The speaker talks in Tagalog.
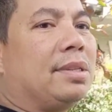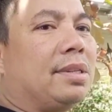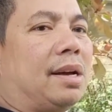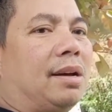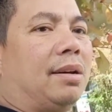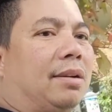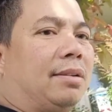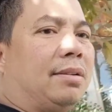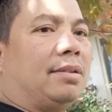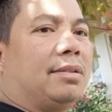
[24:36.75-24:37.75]
So,
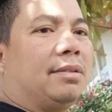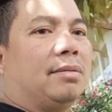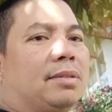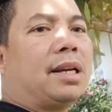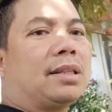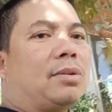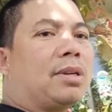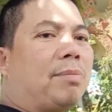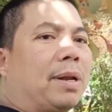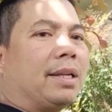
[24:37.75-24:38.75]
shout out
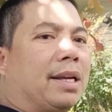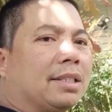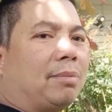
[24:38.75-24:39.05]
nga pala dyan sa